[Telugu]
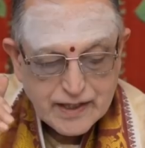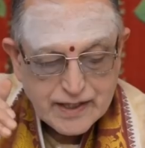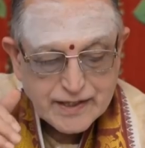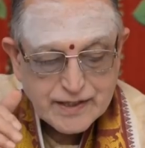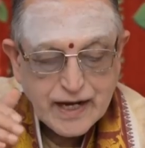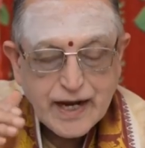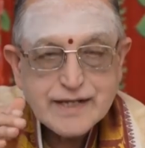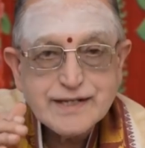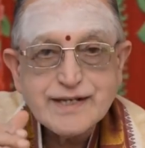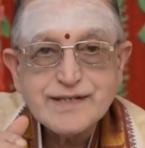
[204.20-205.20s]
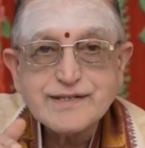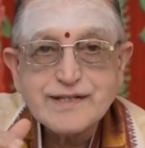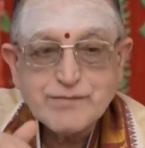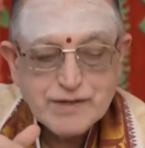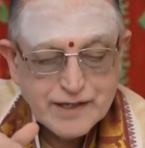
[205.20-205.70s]
కనుక అధిక
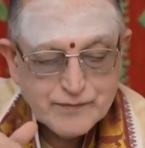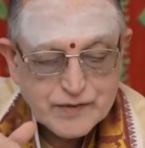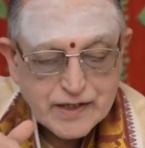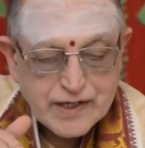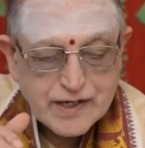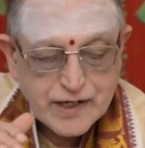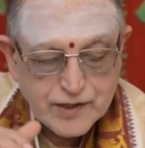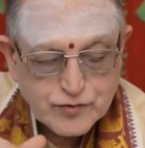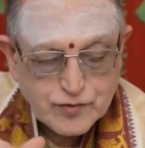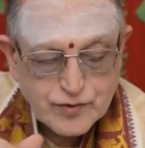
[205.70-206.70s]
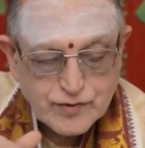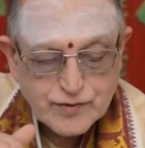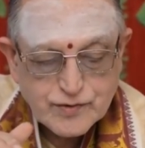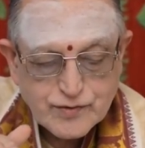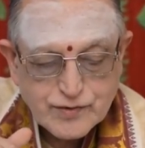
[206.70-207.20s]
శ్రమ ఖర్చులు
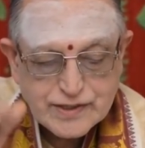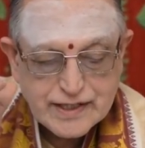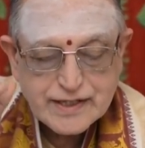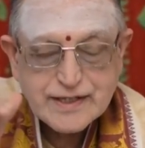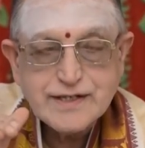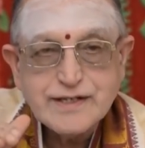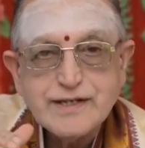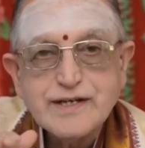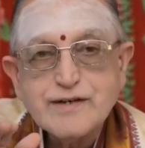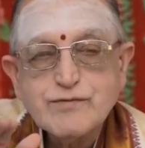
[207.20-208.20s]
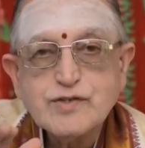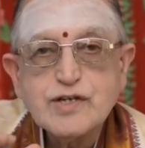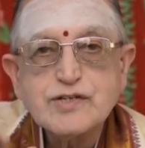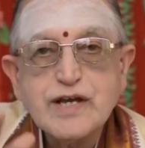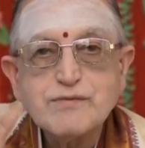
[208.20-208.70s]
ఉంటాయి కానీ
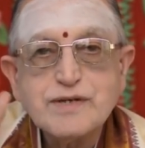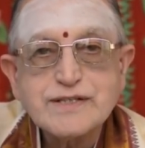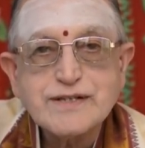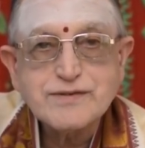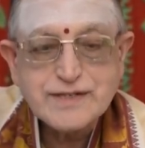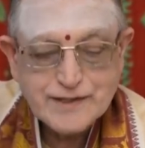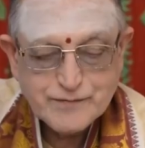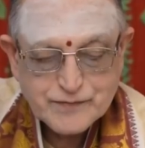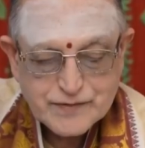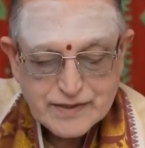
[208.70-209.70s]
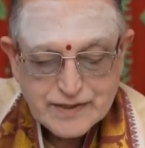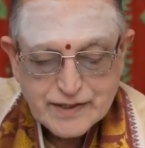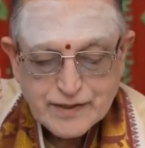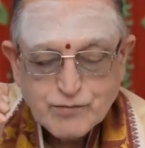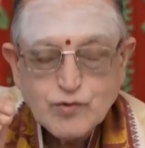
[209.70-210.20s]
విశేషాలు మాత్రం ఉంటాయి
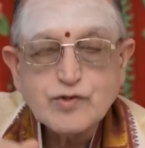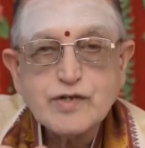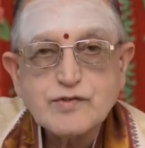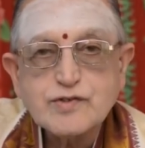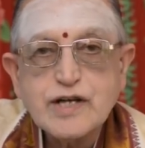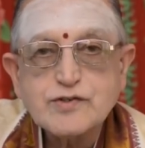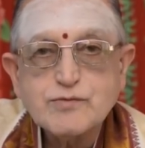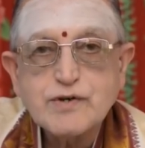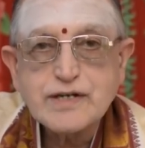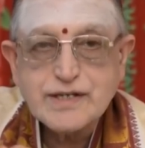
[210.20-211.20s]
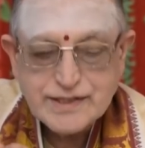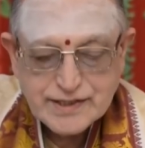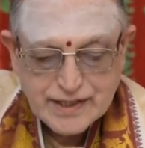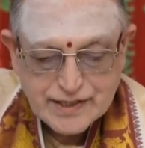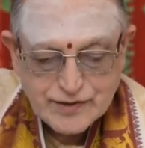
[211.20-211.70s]
మూడు సంవత్సరాలు సుమారుగా ఈ
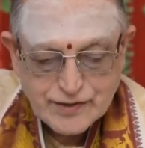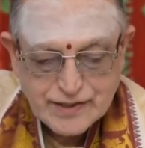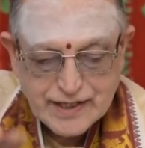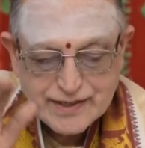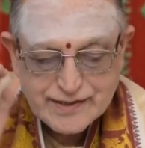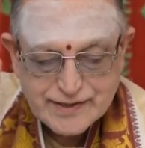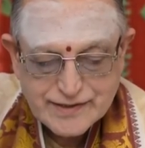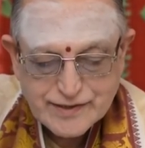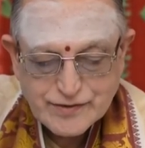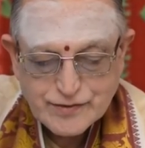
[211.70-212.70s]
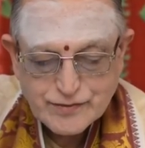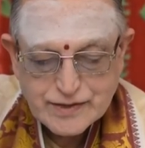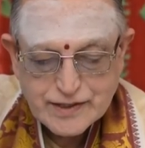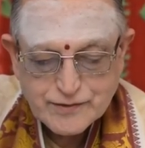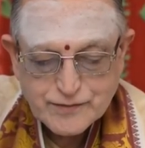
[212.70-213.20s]
రాశిలోనే ఆయన సంచరిస్తూ
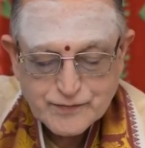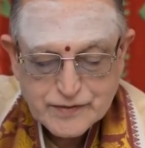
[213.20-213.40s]
ఉంటాడు